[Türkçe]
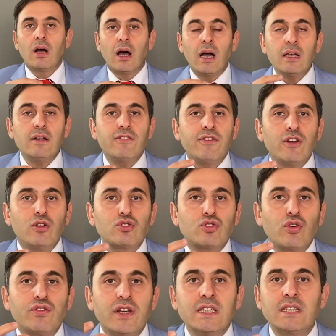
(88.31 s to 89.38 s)
Hani
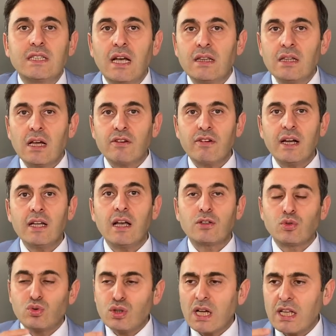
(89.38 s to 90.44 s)
filozof insanlar var ya
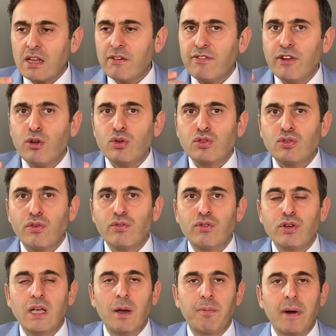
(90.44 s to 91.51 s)
sürekli
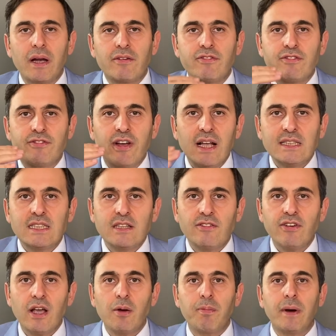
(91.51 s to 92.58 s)
filozofluk yapar,
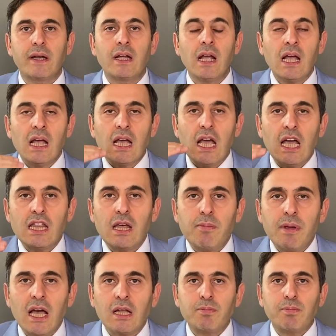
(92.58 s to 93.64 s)
felsefe yapar,
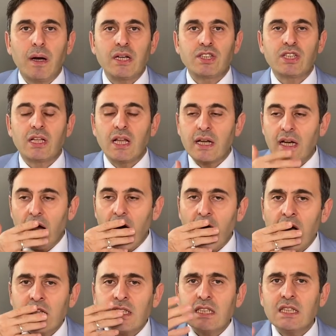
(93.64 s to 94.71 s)
edebiyat parçalar,
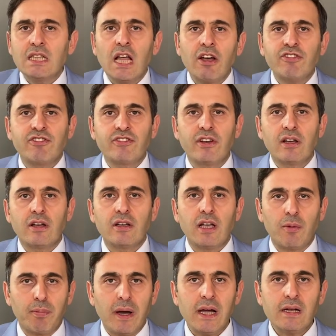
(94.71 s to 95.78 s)
ağzı laf
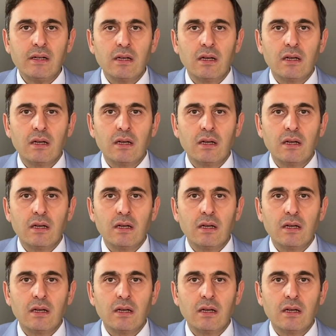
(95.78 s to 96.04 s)
yapar